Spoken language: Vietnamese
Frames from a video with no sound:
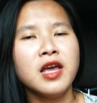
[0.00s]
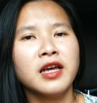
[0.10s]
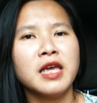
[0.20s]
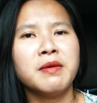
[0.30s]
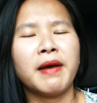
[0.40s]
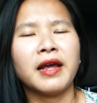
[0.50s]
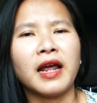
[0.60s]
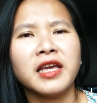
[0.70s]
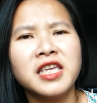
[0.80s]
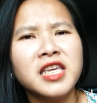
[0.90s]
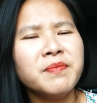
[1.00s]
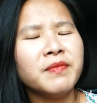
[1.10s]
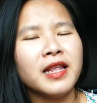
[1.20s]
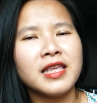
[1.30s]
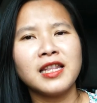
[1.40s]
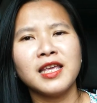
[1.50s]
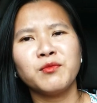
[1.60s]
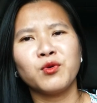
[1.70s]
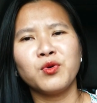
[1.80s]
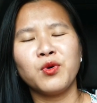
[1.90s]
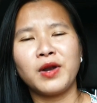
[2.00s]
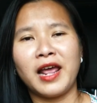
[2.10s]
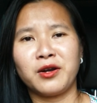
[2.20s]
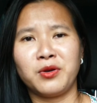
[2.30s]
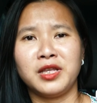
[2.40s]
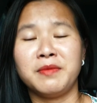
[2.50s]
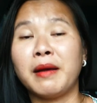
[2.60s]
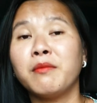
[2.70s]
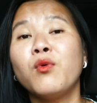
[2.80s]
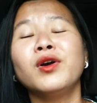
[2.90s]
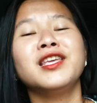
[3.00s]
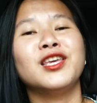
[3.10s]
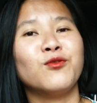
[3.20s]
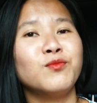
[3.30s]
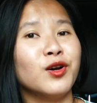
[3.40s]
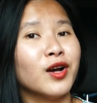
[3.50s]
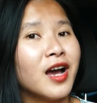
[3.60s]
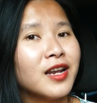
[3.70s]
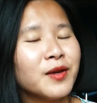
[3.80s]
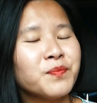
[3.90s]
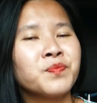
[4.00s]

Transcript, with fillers: Khi mà bạn đã chiếm lấy trái tim của cô nàng rồi thì bạn muốn cái gì cũng được hết á